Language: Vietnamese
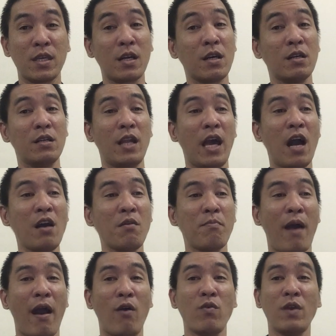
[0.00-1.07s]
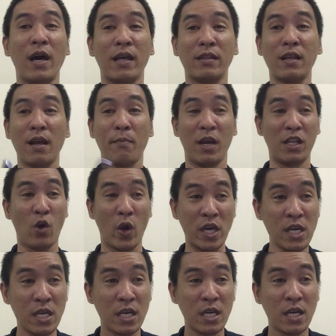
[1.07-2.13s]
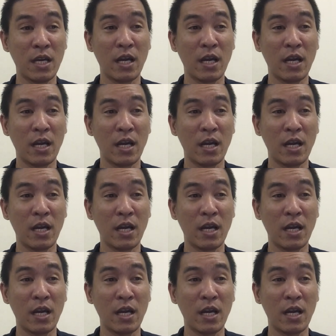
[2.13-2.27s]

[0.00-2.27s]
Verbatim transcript: Những người này Ất Mão là tức là mệnh thủy.